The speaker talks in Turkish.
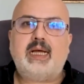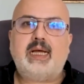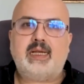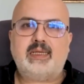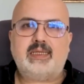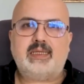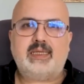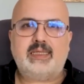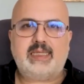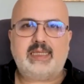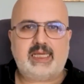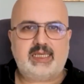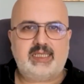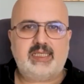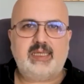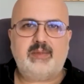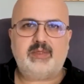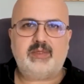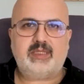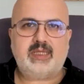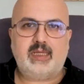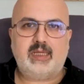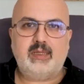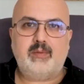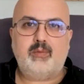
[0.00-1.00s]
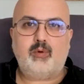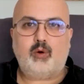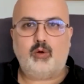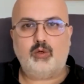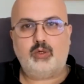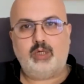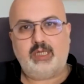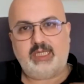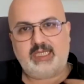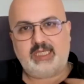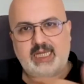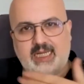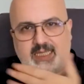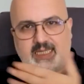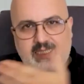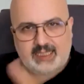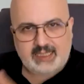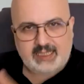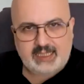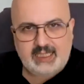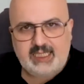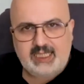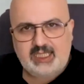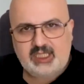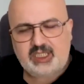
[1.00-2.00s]
arkadaşlarımız alıp
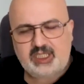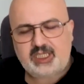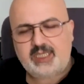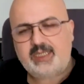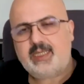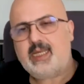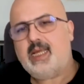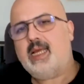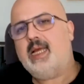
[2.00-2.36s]
okuyacakları için